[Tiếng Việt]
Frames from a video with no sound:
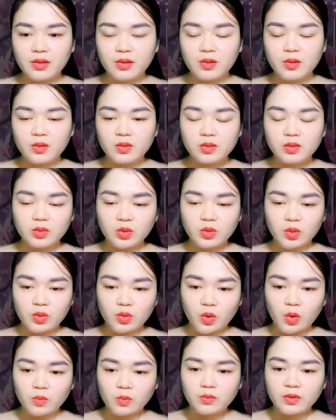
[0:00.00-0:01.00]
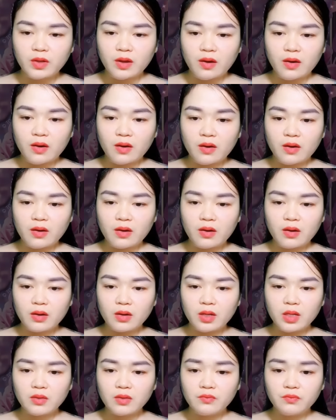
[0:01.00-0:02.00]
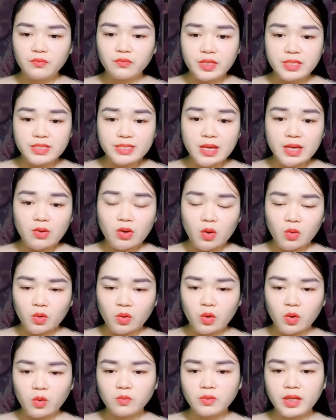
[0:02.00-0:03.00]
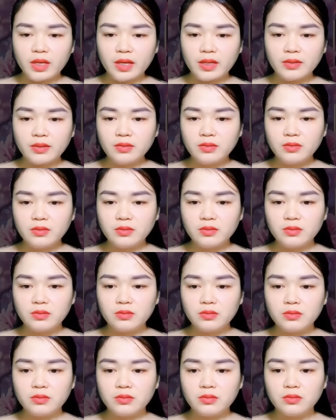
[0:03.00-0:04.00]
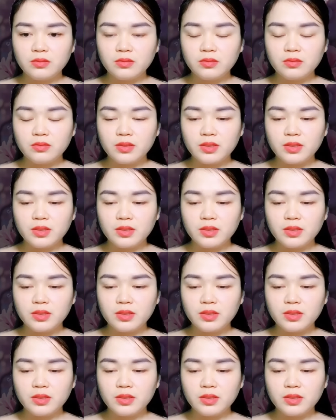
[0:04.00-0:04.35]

Trong số những bài đăng chia sẻ, đột nhiên có một bài viết trạng thái khác hẳn.